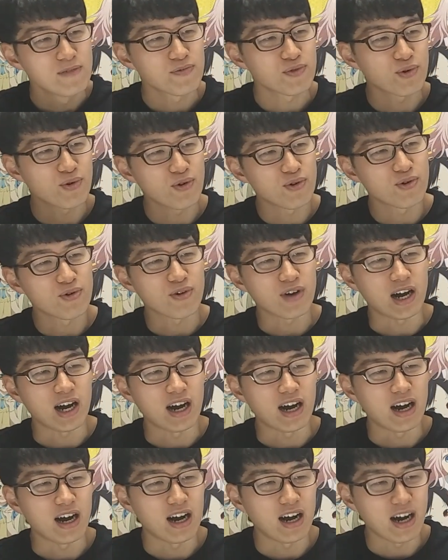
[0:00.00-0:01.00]
ところ
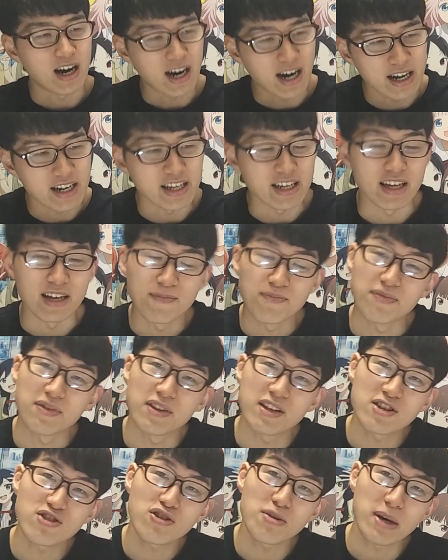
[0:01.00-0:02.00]
があり、う
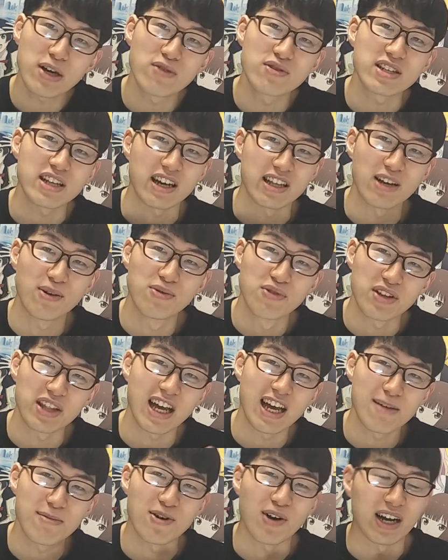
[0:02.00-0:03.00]
ん、そこで夜さんがね、本当に
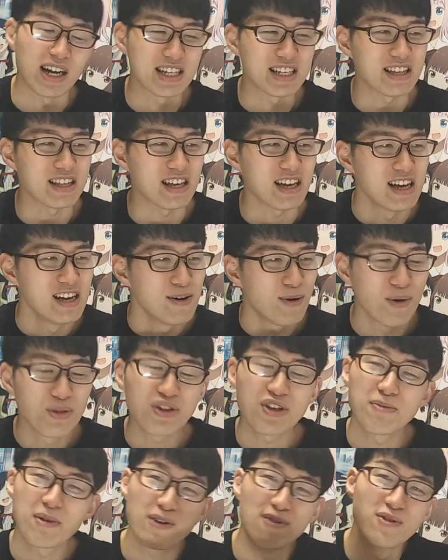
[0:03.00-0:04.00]
悩みを話してて、本
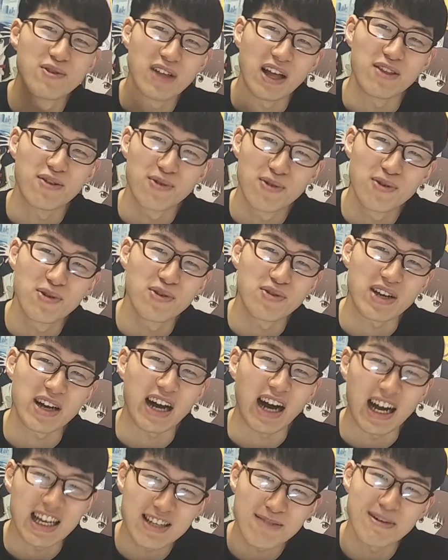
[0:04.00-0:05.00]
当に今あの、ロイドさんが
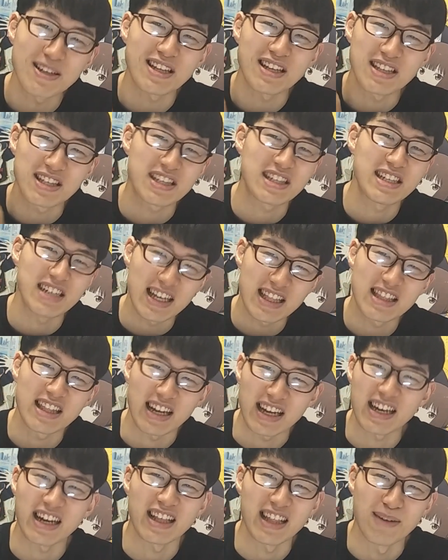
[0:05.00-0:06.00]
初めて付き合っ
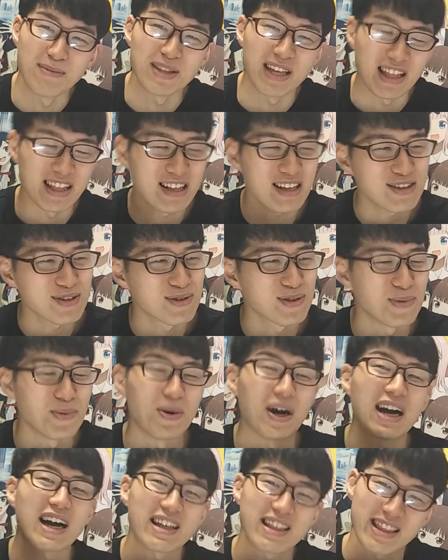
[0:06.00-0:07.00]
たキャラだみたいなね、そういうのも
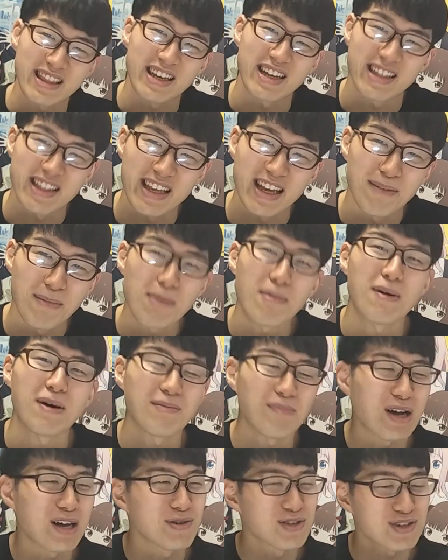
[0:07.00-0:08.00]
分かってきて、まあまあ
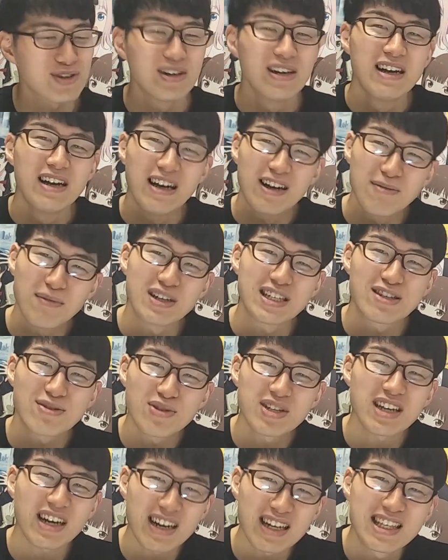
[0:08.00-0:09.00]
まあ、その、まあ視聴
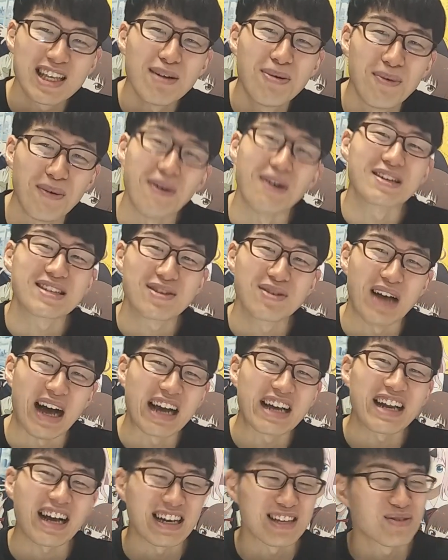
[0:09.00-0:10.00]
者からすれば、まあ、その、明
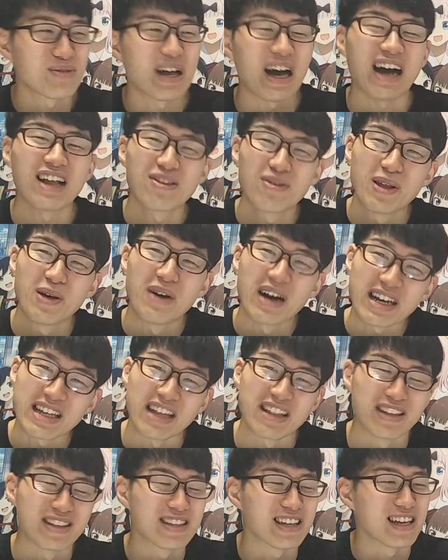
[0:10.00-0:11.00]
らかにそんな反応なわけな
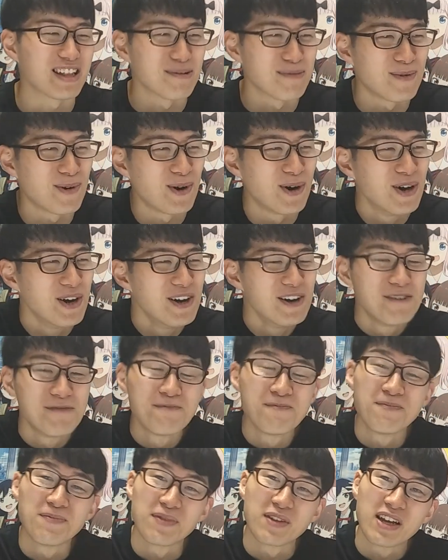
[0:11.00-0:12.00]
んですけれども、う
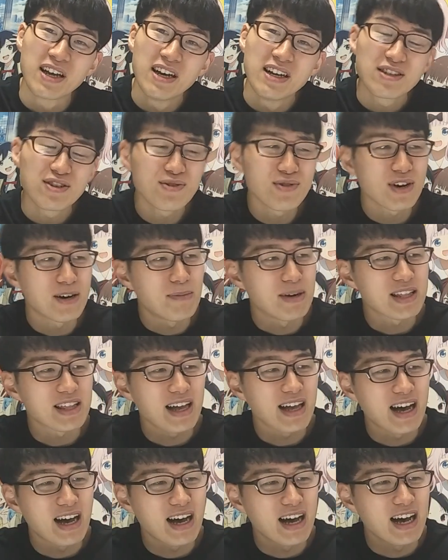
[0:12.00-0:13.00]
ん、そういうのがま
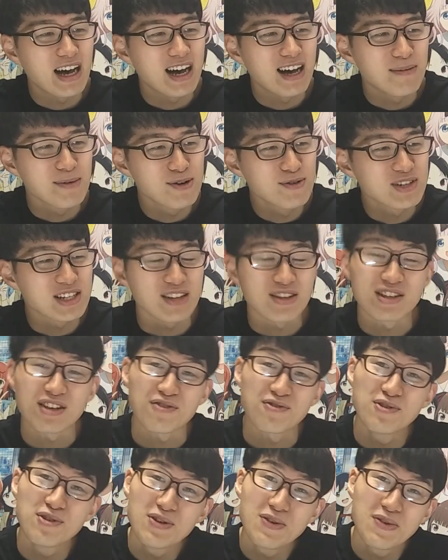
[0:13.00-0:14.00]
た、夜さんのその、
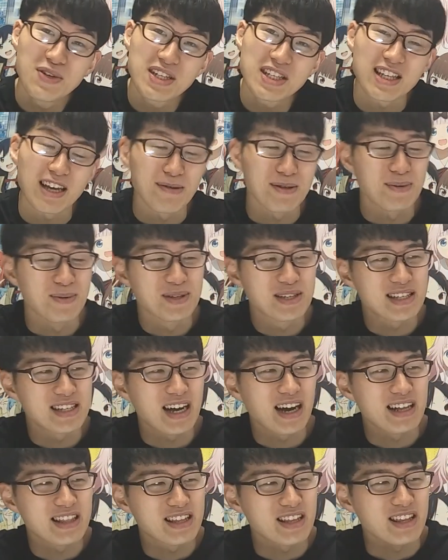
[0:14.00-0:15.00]
初々しさにも繋
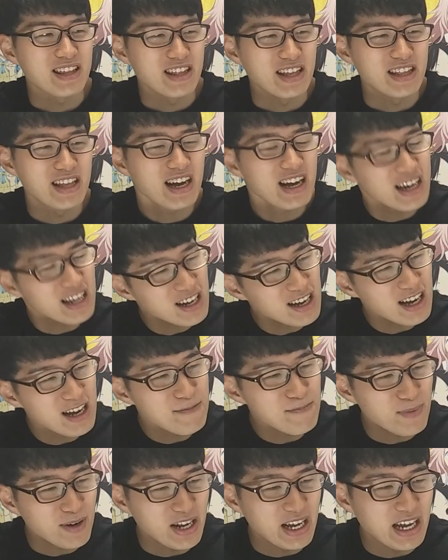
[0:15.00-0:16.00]
がっててね、なかなか
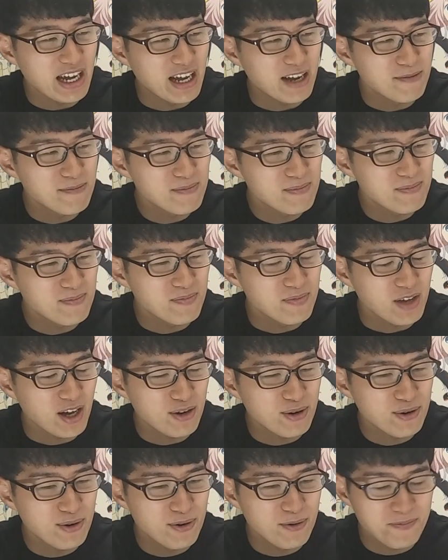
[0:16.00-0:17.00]
やっぱね、うん、あ
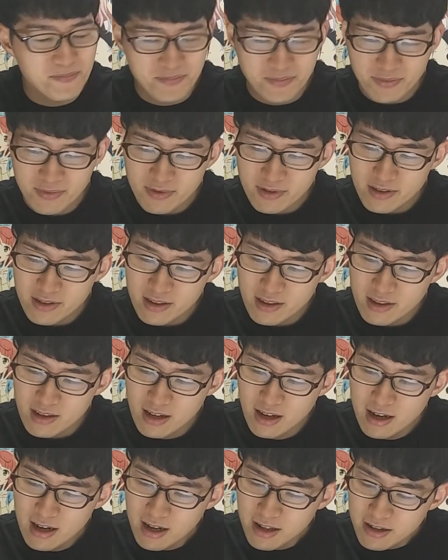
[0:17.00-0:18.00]
の、
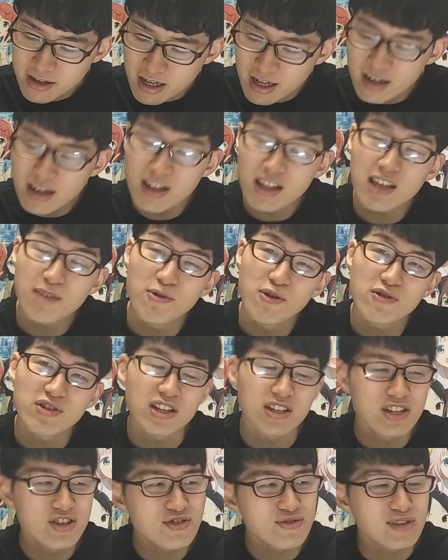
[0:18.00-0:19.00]
年齢的にもヨルさ
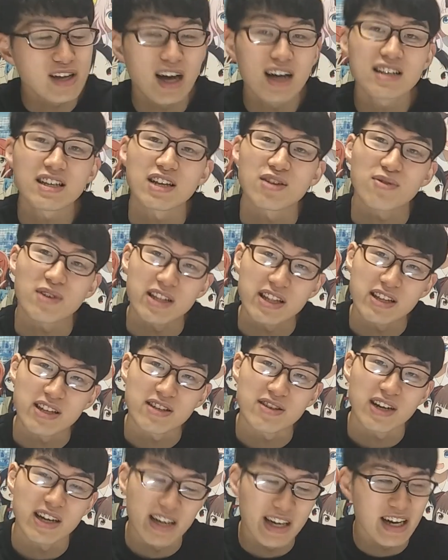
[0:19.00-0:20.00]
ん27歳とかで
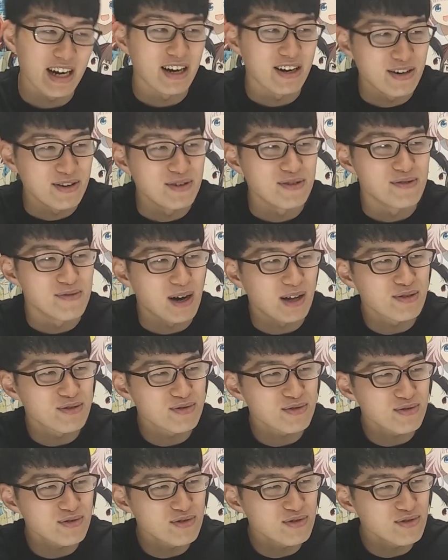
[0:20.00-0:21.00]
すから、うん、あの、
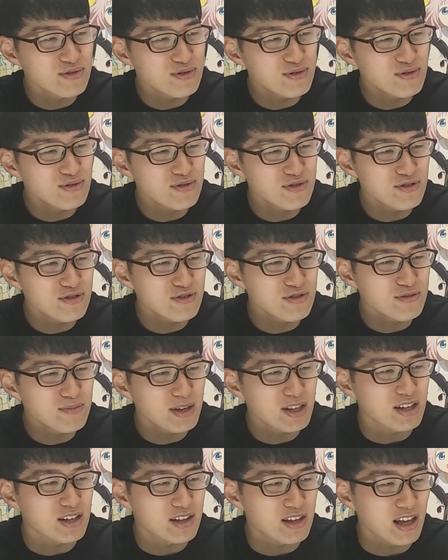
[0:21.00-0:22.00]
そういう目
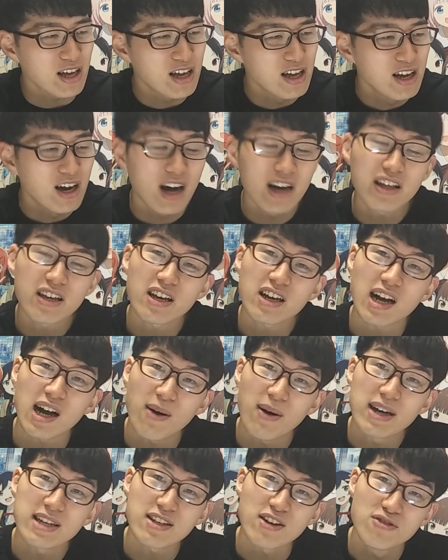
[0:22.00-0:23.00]
で言って、あれだけ
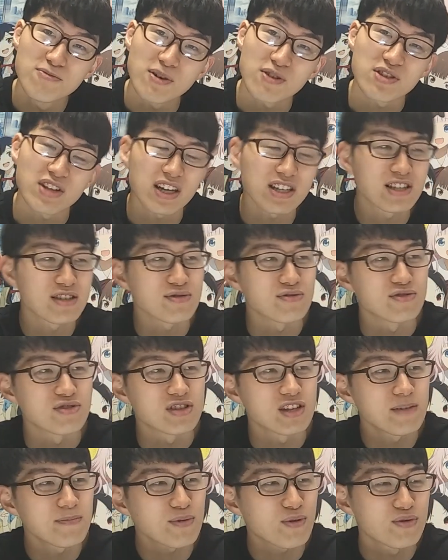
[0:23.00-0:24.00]
可愛さをうまく出してくるっ
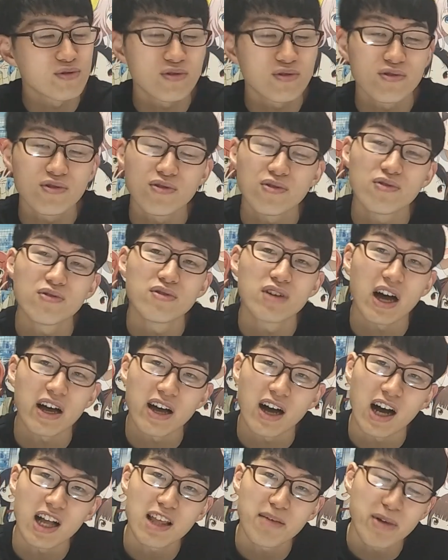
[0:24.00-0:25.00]
て、やっぱこの、
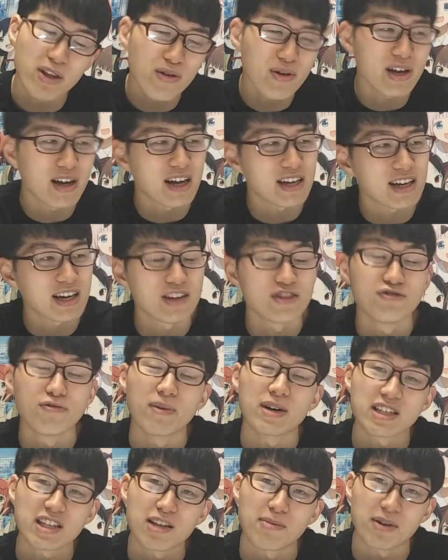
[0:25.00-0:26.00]
アニメの映画機関のう
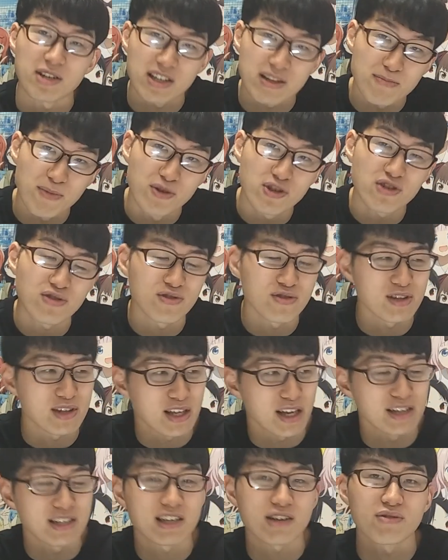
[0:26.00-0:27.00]
まさでもあるし、もちろん
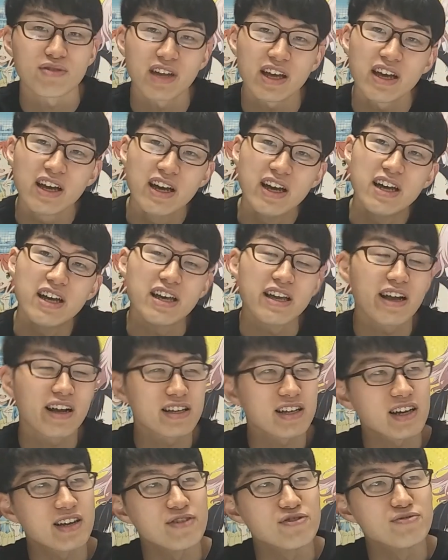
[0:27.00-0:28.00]
原作ね、映画
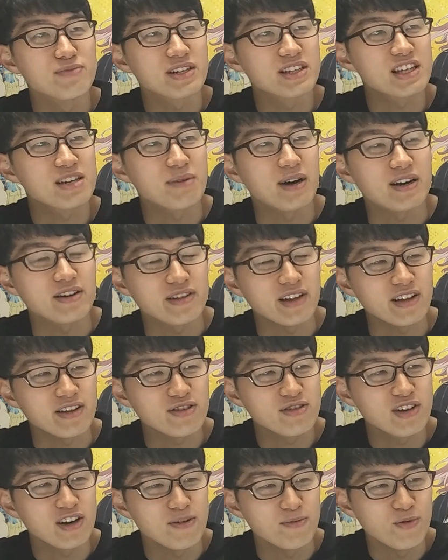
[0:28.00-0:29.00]
機関のうまさでもあるなって
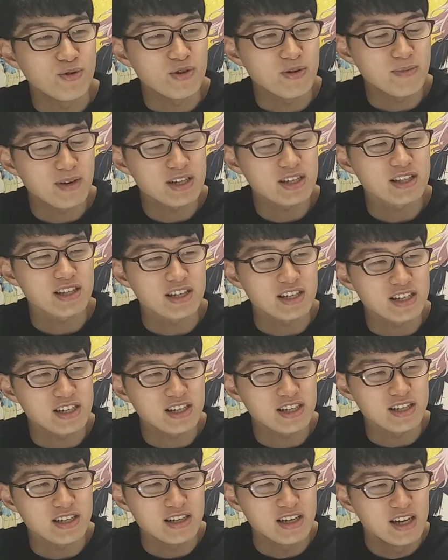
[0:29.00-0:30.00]
いうのは思いました
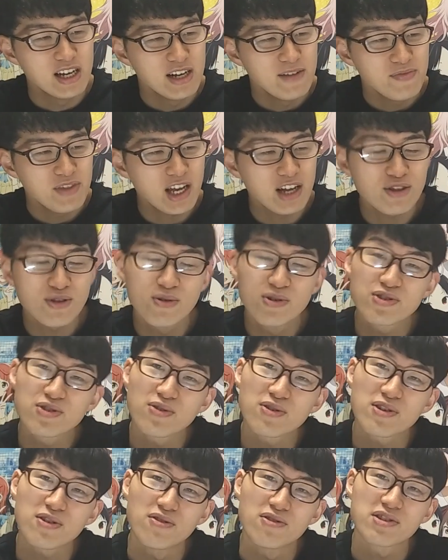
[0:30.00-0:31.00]
し、で、あの、盗聴
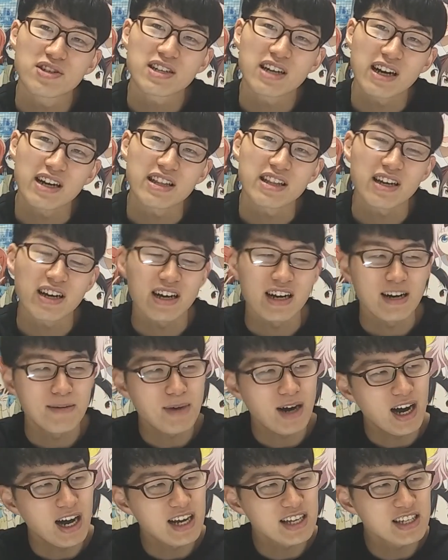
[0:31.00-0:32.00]
器を仕掛けてから、
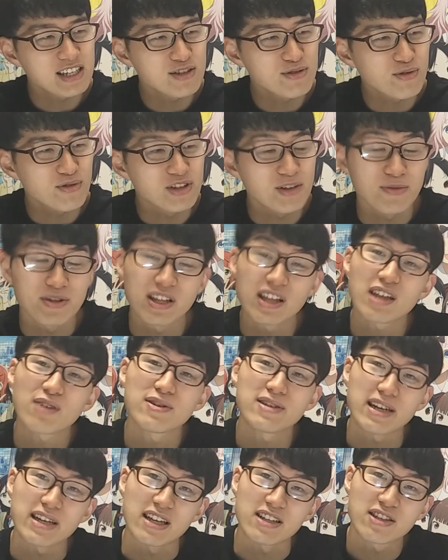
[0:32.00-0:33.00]
まあ、怪しいとこでも出てこ
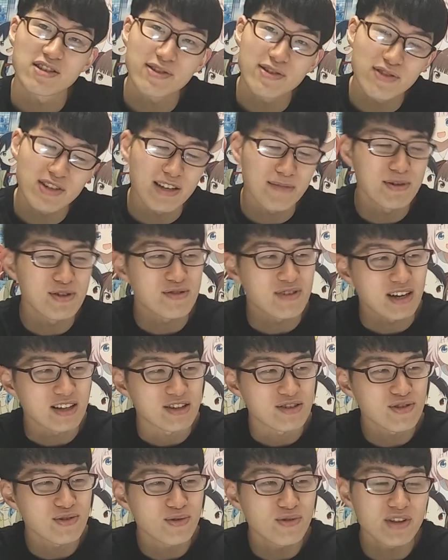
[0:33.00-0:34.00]
ないな、つついてみるか
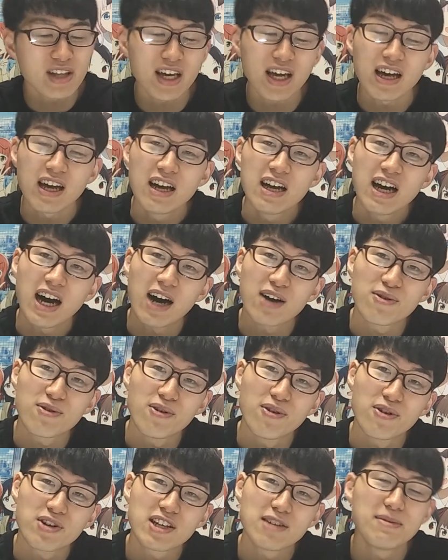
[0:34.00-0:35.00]
というところで、あ
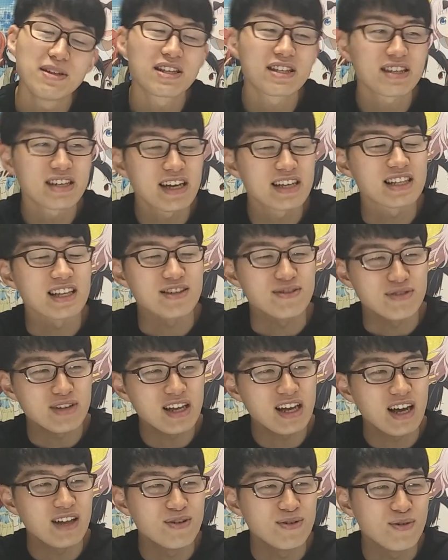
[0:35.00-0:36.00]
の、秘密警察
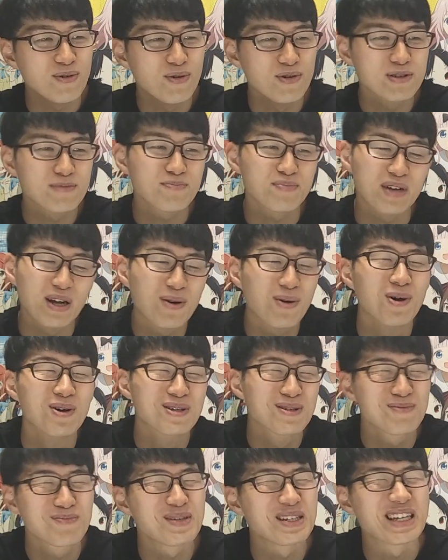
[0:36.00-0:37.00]
ね、あの、コスプレ、
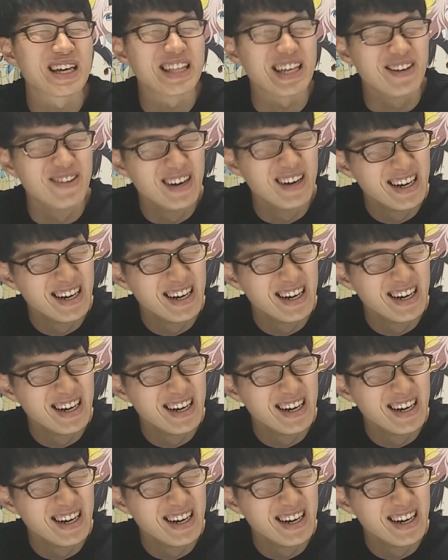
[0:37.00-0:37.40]
コスプレじゃね